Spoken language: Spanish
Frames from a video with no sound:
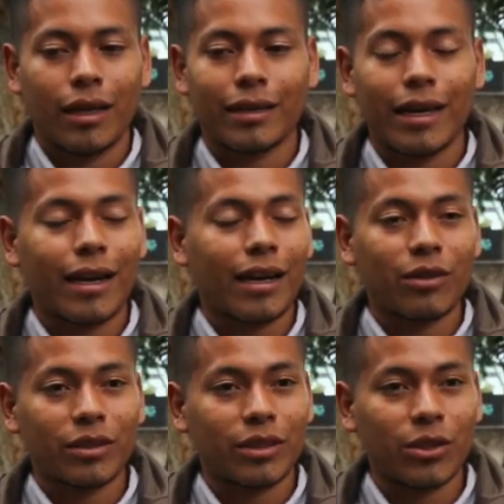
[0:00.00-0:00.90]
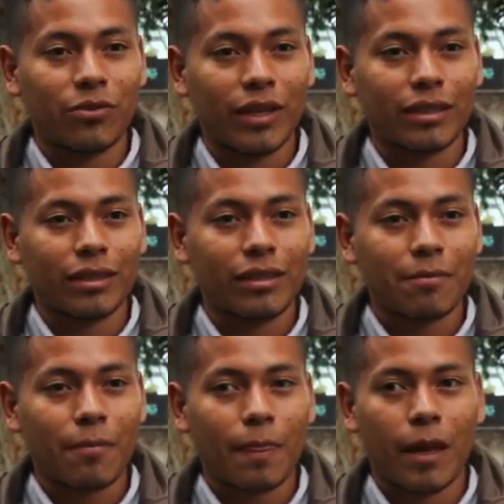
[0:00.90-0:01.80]
Estar acá no ha sido fácil.
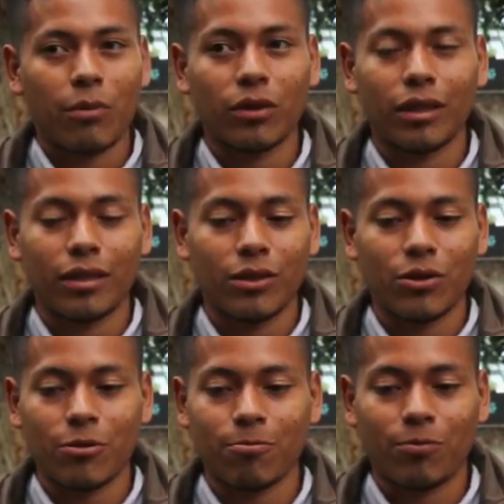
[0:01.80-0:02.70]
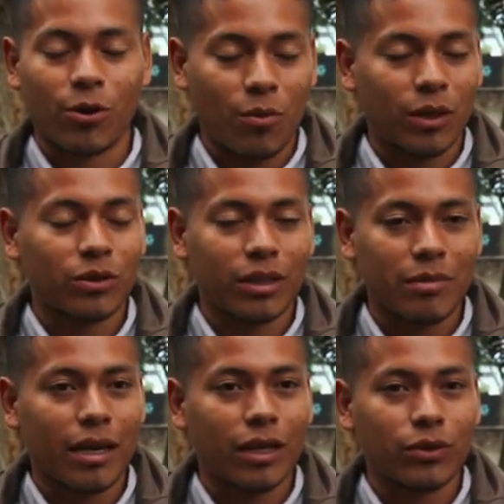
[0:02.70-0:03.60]
Hemos tenido, por lo menos en
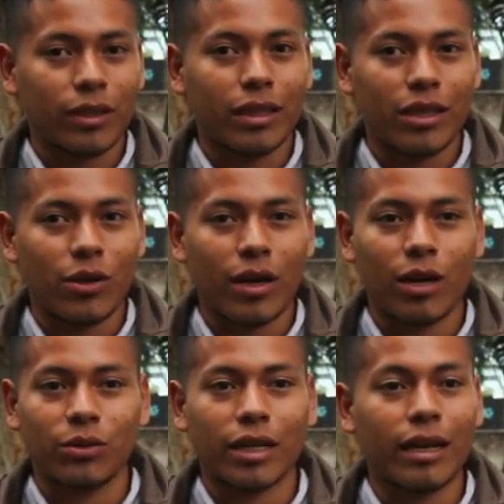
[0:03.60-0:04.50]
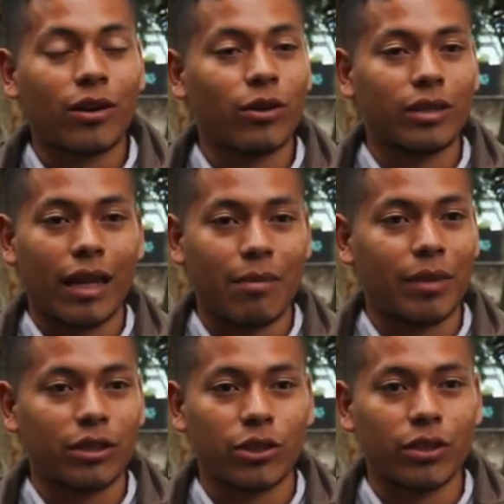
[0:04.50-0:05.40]
mi caso, he tenido que luchar contra
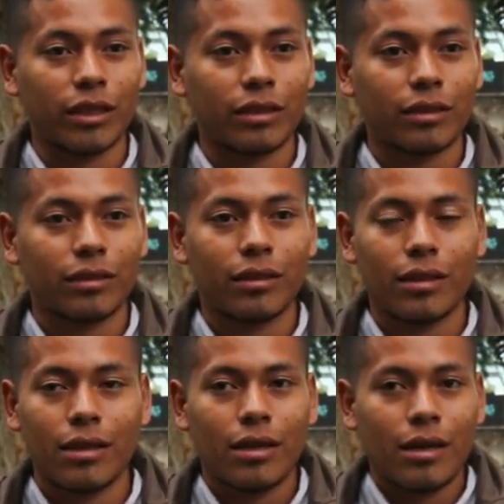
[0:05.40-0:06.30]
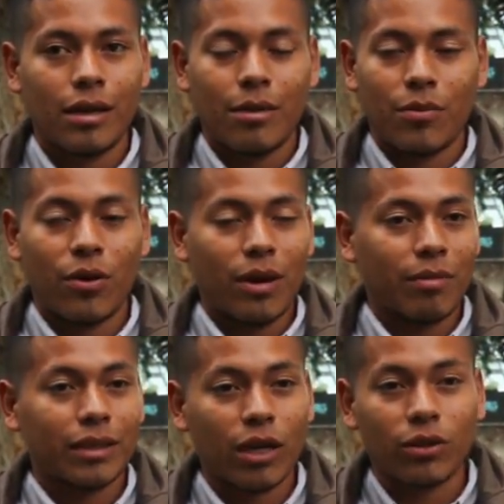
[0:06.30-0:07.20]
depresiones, problemas de